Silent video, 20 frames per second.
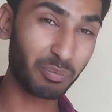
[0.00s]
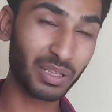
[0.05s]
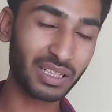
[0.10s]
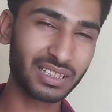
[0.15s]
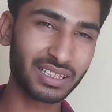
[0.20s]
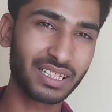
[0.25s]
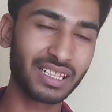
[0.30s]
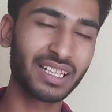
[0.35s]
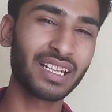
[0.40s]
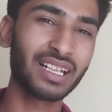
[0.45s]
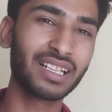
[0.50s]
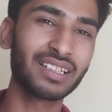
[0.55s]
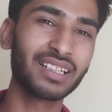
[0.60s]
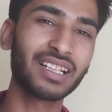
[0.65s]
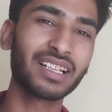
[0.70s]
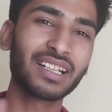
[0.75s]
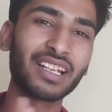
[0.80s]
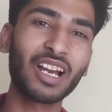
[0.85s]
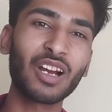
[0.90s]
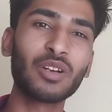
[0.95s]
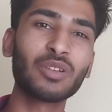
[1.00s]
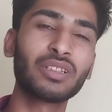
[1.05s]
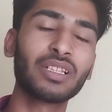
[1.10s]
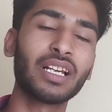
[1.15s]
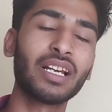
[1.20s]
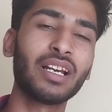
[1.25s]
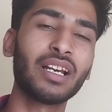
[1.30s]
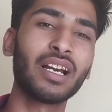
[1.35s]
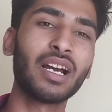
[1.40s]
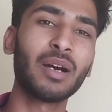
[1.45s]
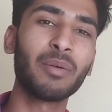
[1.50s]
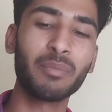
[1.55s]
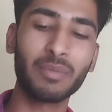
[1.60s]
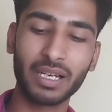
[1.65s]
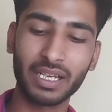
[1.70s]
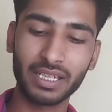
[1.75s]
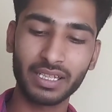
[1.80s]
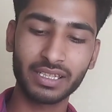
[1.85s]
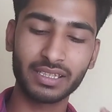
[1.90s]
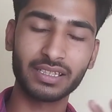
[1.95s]
पत्ती के अंदर क्या होता है
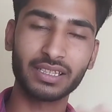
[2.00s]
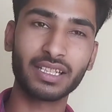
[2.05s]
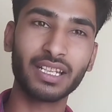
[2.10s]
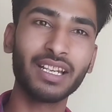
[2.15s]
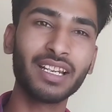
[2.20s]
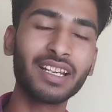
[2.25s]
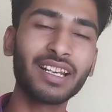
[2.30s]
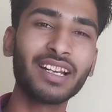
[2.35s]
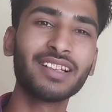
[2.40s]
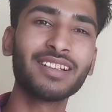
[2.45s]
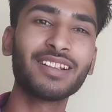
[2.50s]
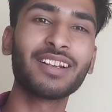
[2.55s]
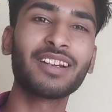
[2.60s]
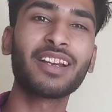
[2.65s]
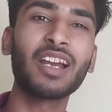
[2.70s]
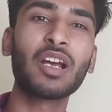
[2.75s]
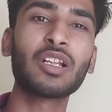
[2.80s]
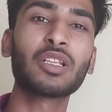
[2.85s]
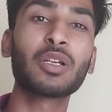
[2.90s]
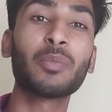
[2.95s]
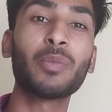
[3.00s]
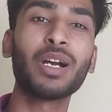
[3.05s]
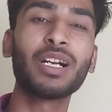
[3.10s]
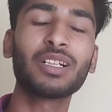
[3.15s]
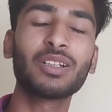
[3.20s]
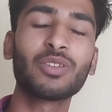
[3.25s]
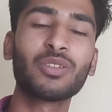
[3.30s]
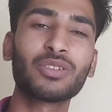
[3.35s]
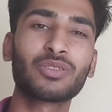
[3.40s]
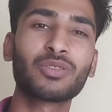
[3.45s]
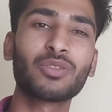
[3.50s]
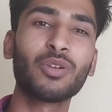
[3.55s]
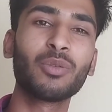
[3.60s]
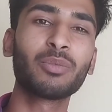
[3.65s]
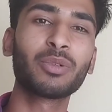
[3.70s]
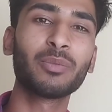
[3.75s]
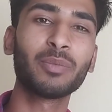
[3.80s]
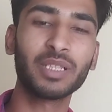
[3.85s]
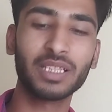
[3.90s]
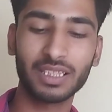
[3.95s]
हमारी स्किन के अंदर क्या होता है
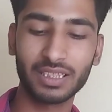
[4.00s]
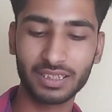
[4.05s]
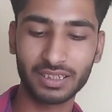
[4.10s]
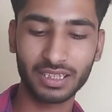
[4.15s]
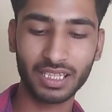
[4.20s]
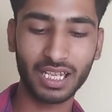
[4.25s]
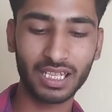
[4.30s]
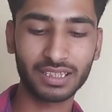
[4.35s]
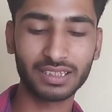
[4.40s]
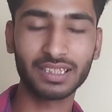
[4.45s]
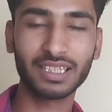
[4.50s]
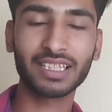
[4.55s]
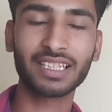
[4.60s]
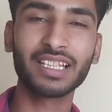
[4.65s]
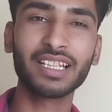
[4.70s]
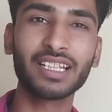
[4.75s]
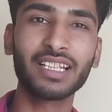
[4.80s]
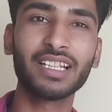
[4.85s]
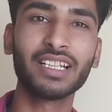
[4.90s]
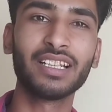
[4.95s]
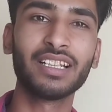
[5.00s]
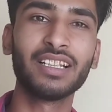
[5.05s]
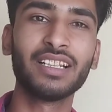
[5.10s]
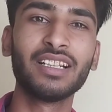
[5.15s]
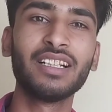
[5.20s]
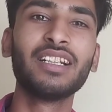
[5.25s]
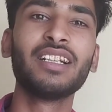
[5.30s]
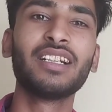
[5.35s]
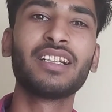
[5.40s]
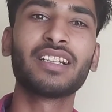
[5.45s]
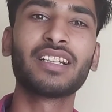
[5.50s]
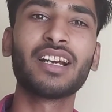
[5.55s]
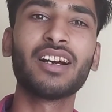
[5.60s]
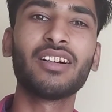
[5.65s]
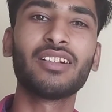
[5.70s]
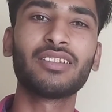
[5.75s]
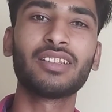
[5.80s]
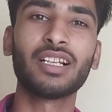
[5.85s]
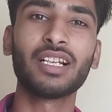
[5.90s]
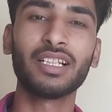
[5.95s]
माइक्रोस्कोप की मदद से आज देखेंगे क्या
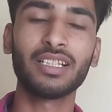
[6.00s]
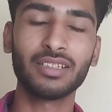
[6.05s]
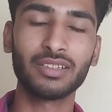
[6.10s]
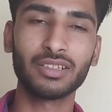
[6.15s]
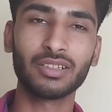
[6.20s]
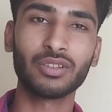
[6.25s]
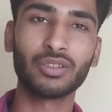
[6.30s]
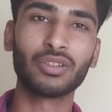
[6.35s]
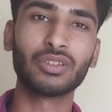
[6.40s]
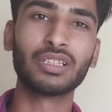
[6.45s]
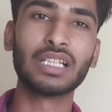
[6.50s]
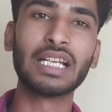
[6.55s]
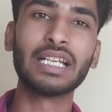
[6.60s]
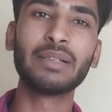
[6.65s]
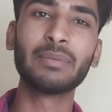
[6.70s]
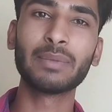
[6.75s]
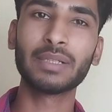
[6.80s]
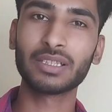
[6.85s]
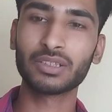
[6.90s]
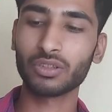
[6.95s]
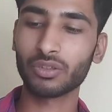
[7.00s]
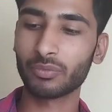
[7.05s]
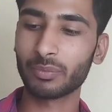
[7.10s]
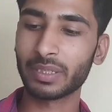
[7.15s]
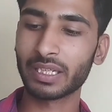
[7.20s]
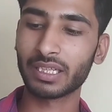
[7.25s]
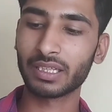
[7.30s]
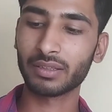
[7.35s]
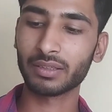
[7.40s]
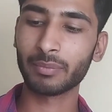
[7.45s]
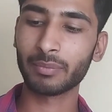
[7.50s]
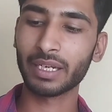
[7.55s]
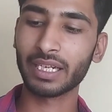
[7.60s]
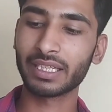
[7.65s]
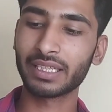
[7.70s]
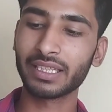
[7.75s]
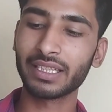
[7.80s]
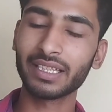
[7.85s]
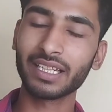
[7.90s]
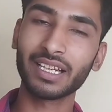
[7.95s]
होता है और दही में जो
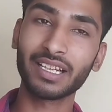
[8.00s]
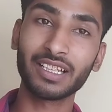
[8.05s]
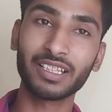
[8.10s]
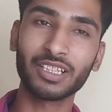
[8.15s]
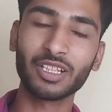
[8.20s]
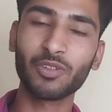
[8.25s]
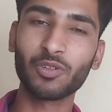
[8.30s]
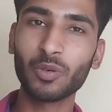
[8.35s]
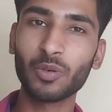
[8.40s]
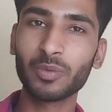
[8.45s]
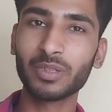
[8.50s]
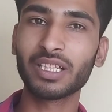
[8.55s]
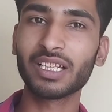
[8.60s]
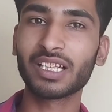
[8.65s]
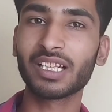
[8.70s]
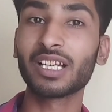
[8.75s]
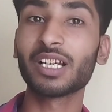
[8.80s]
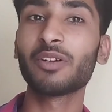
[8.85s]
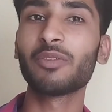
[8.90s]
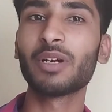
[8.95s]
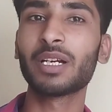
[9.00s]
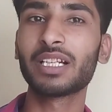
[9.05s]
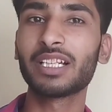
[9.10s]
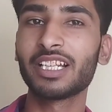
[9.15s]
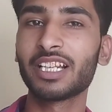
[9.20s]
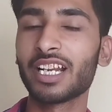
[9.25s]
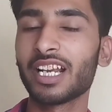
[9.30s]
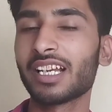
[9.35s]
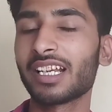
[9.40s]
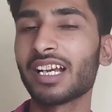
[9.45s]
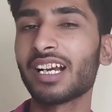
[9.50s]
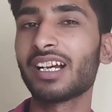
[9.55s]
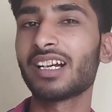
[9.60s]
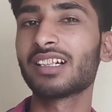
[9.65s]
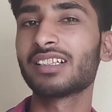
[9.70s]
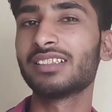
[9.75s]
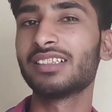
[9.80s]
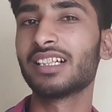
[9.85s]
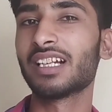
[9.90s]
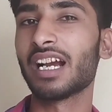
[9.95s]
बैक्टीरिया रहते हैं वो भी देखेंगे बैक्टीरिया क्या
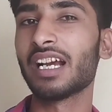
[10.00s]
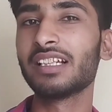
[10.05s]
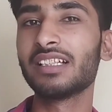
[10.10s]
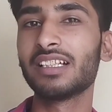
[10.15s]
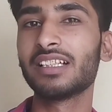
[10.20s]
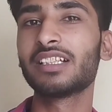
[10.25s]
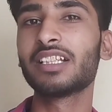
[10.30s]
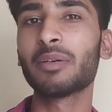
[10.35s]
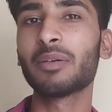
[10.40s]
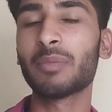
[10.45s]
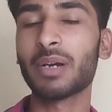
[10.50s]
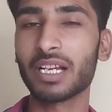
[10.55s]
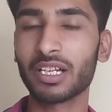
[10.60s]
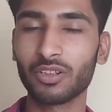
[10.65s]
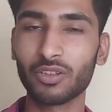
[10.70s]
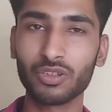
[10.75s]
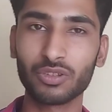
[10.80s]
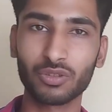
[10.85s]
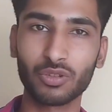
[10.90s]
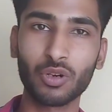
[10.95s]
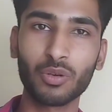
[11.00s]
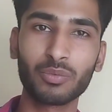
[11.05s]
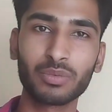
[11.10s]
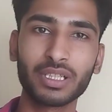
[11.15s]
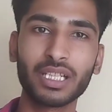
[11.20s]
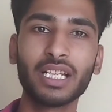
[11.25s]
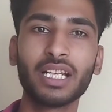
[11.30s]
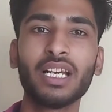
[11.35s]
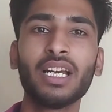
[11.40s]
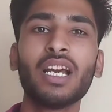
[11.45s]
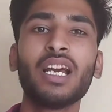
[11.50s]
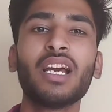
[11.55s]
दिखाई देते हैं माइक्रोस्कोप से